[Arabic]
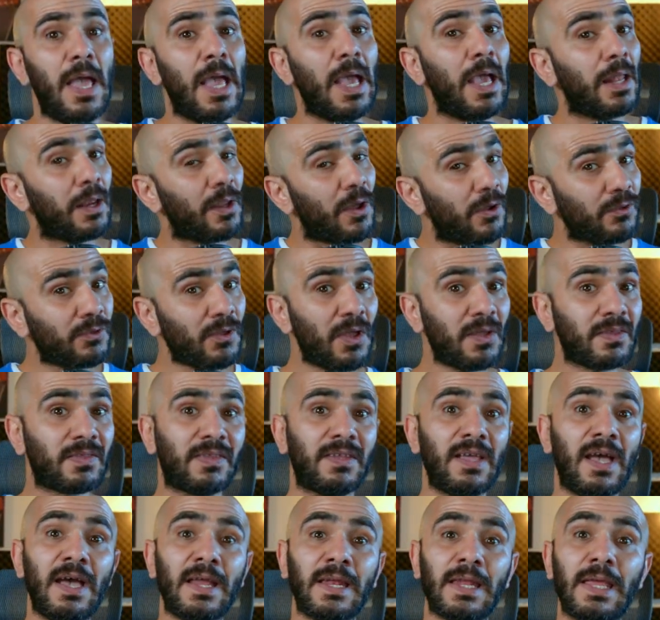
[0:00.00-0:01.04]
الخطأ
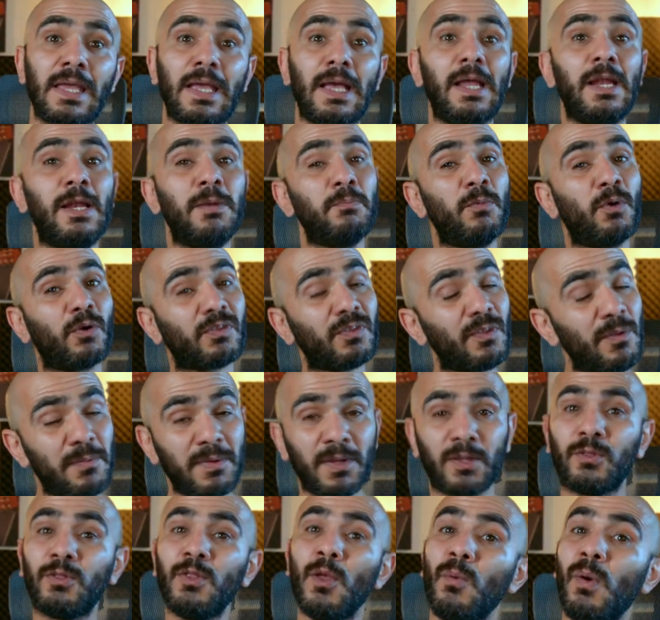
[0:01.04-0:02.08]
الثاني
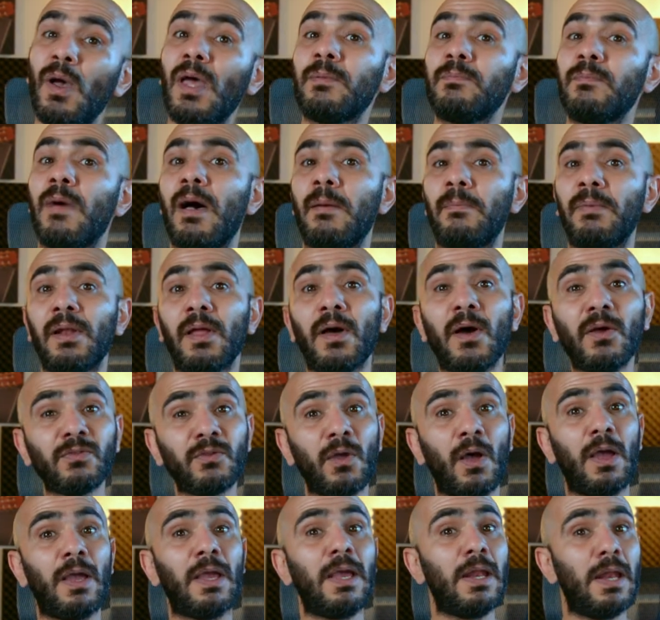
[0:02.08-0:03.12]
المرتبط نوعا ما
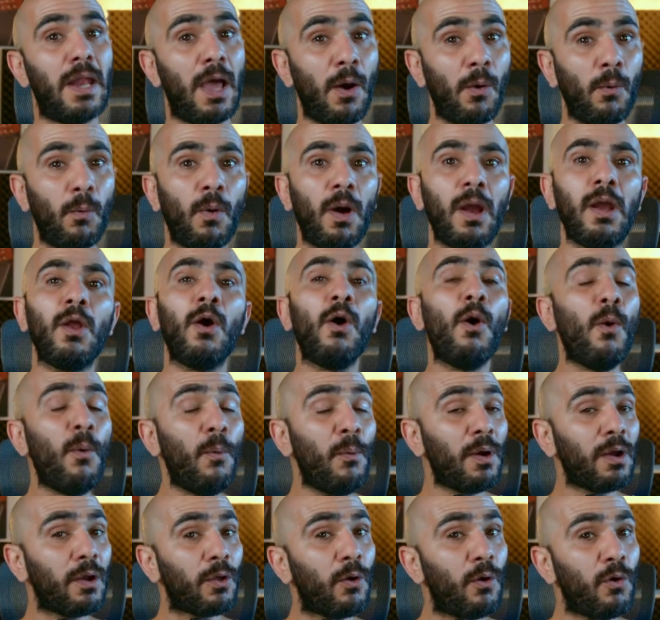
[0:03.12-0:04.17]
بالخطأ الأول
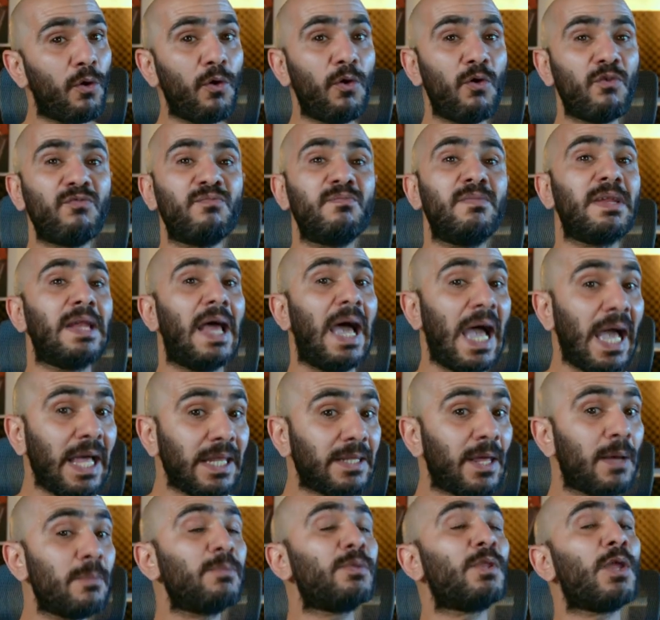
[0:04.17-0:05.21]
هو الخوف من
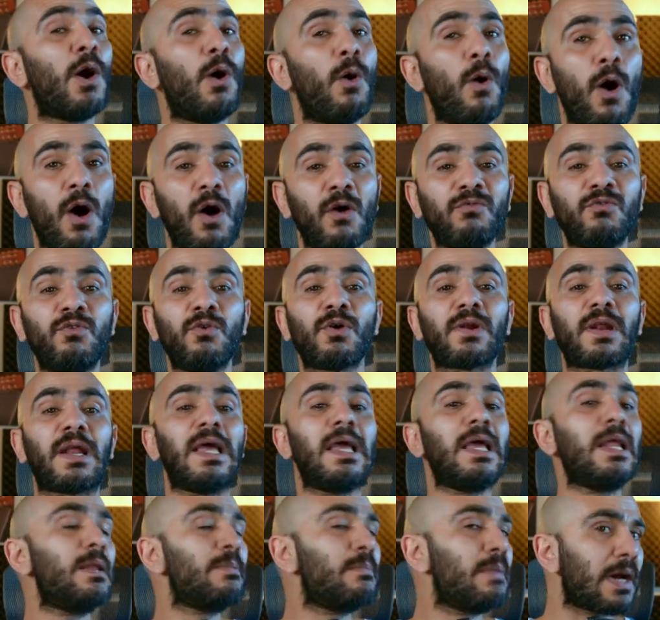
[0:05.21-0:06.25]
عدم توافر
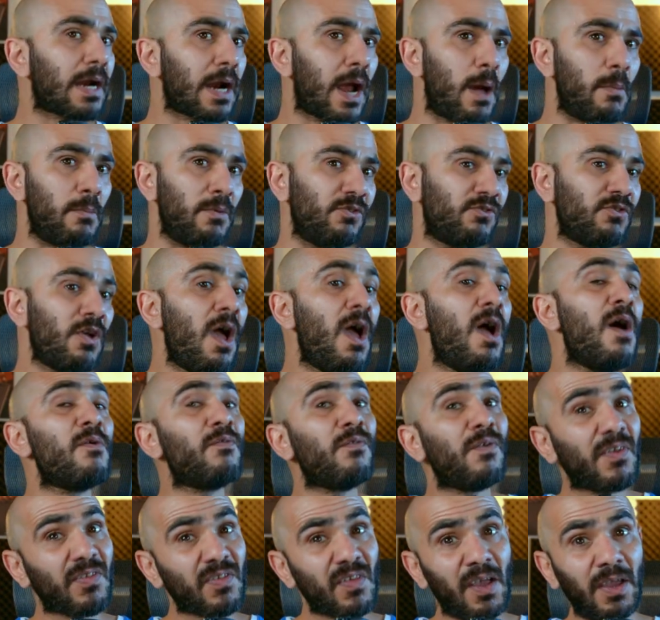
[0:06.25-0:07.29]
البرامج
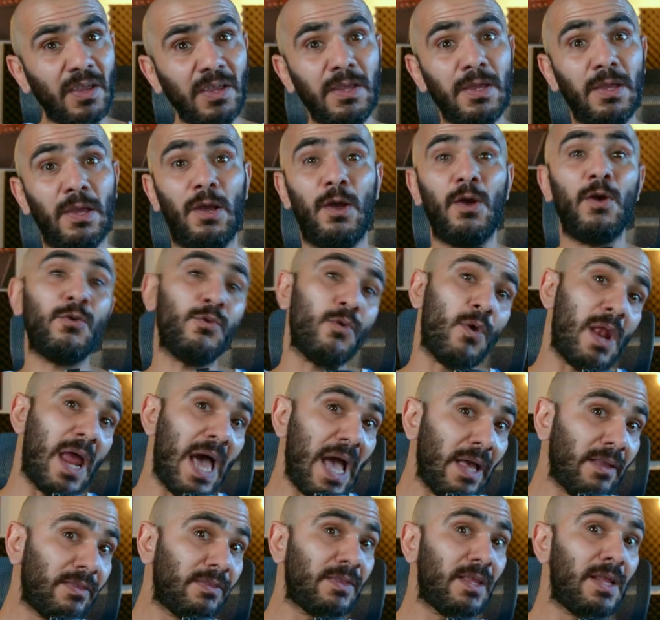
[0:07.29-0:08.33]
فصحيح أنه
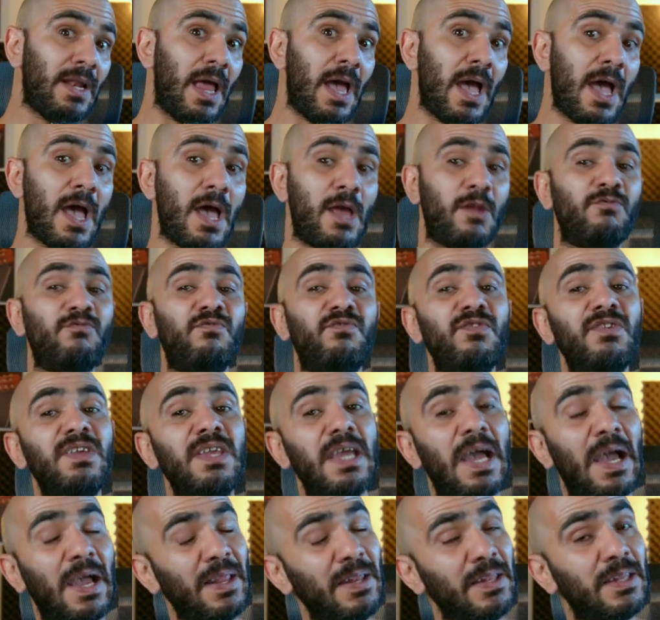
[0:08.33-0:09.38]
لحد الآن في
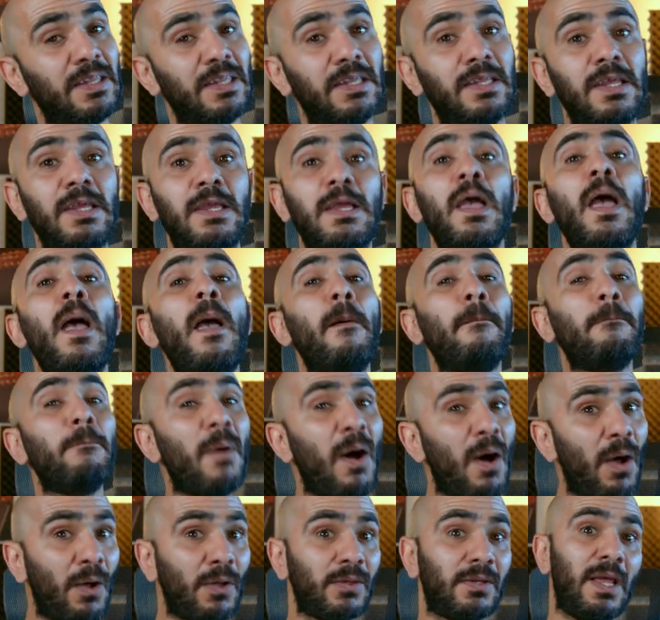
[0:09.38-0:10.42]
عندي
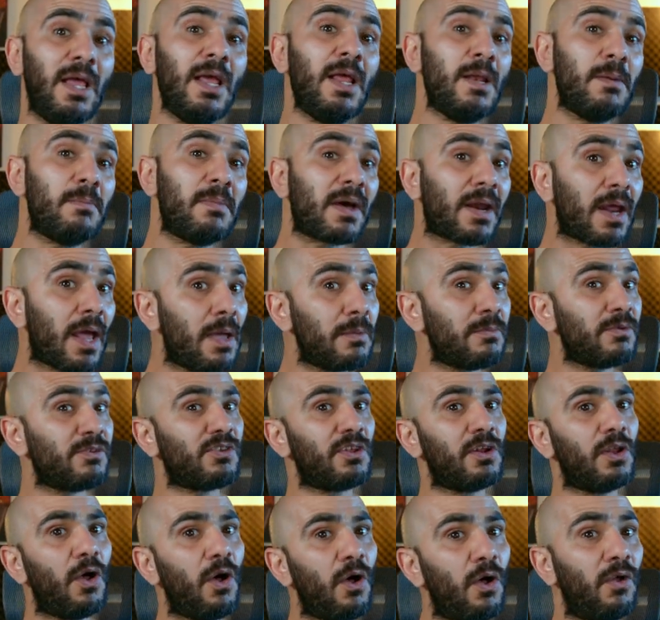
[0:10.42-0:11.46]
بعض البرامج
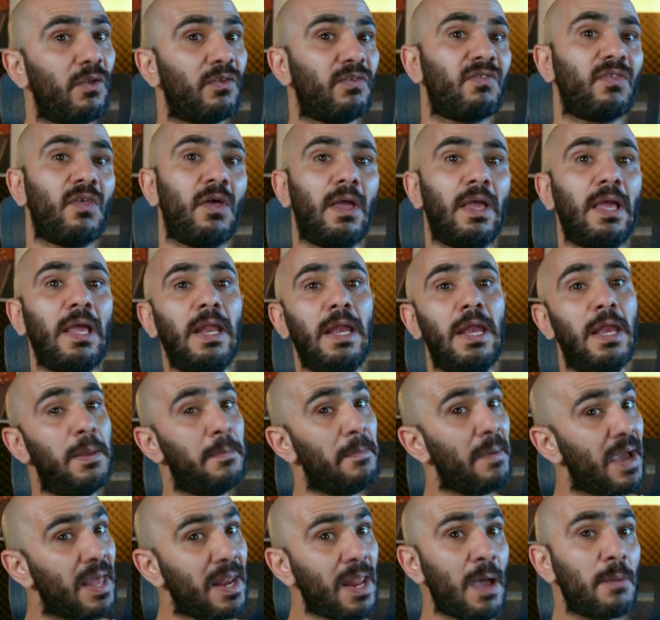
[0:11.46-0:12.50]
الخاصة اللي
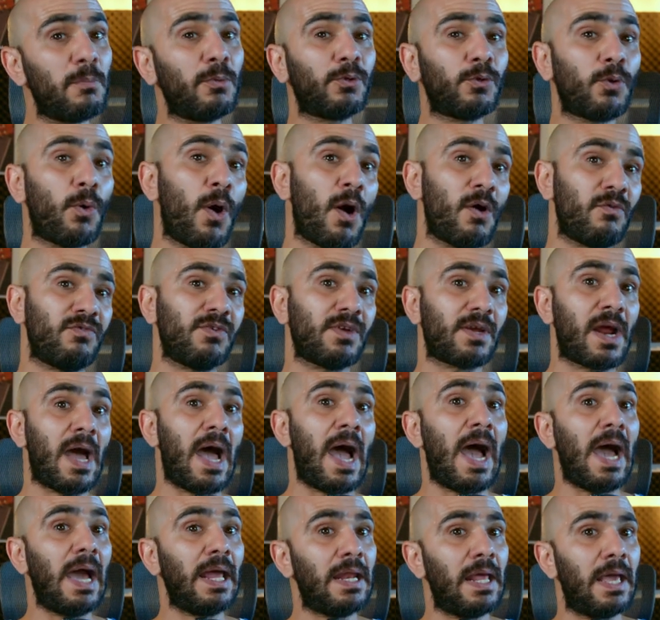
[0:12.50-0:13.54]
ما لها متوافرة
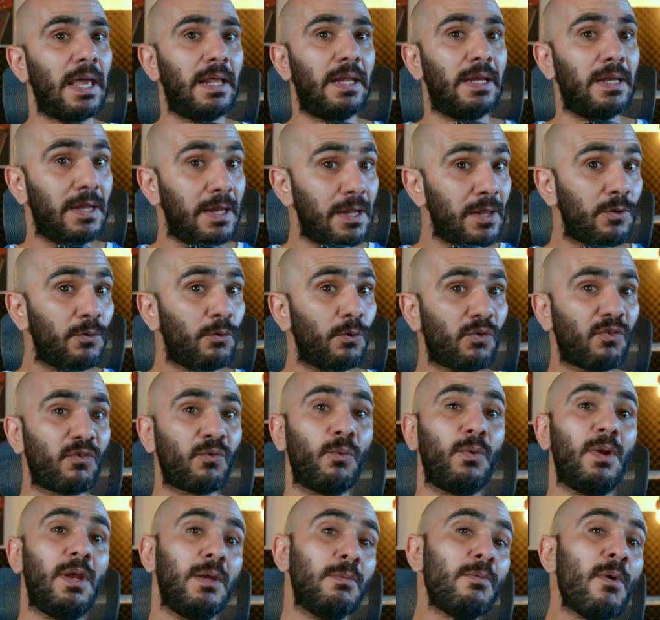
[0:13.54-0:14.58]
على لينوكس
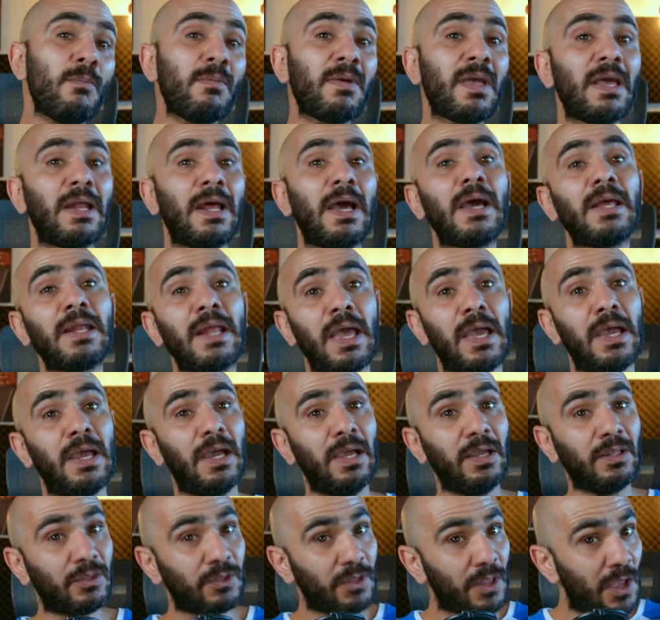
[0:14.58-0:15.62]
واللي ممكن أنا
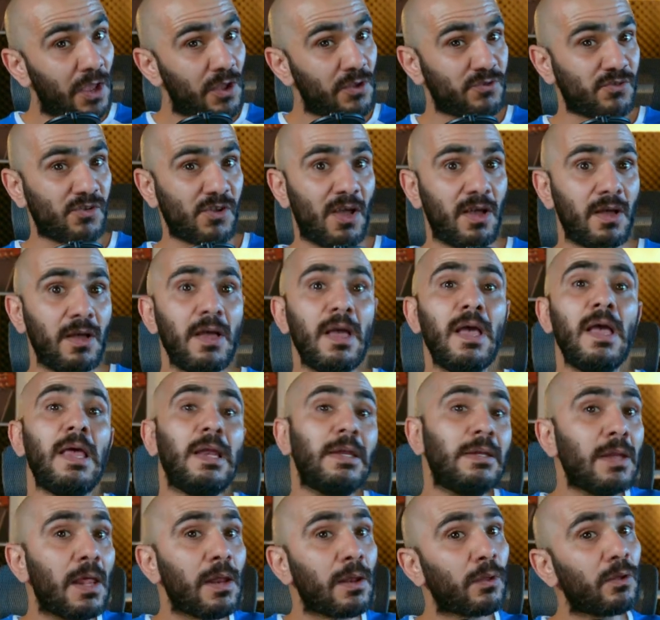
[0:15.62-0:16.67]
أحتاجها
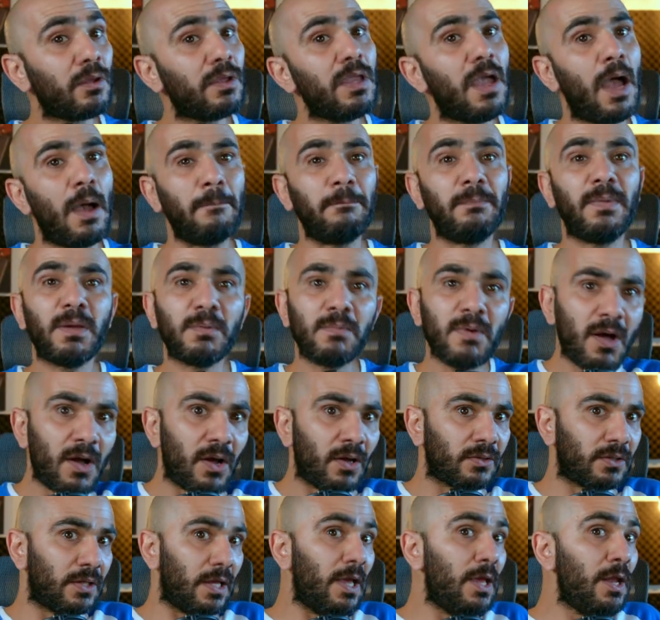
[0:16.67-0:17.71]
للقيام
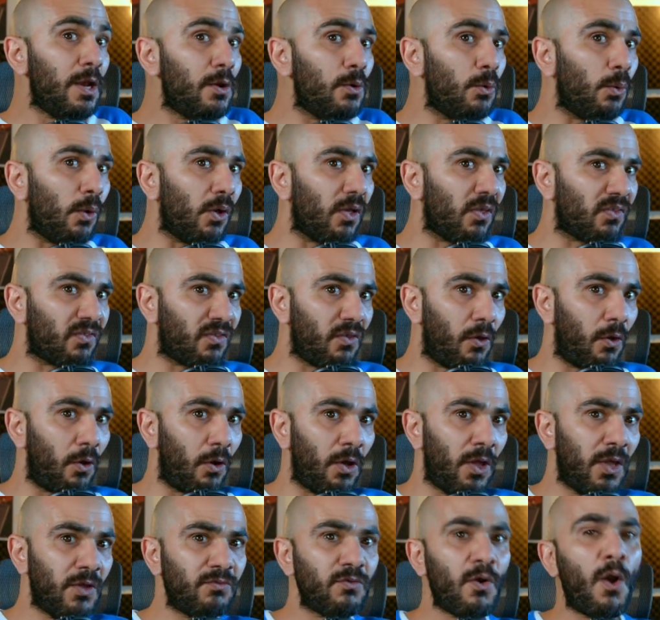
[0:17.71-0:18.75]
ببعض
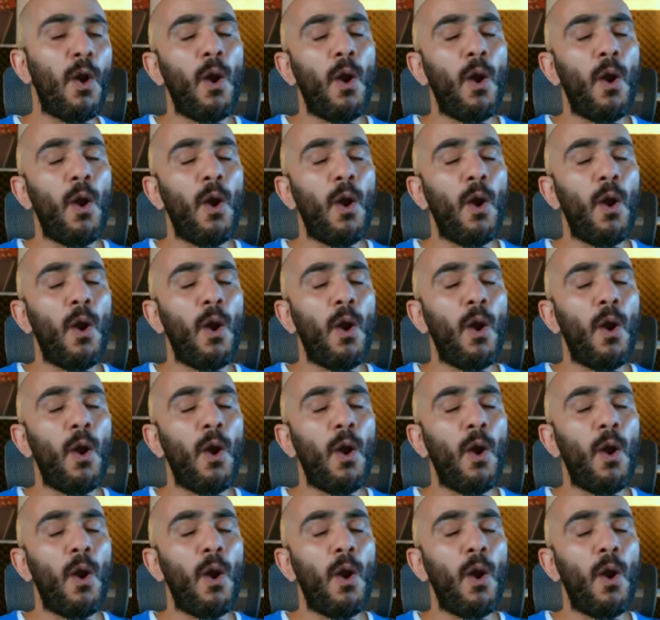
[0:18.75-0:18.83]
الوظائف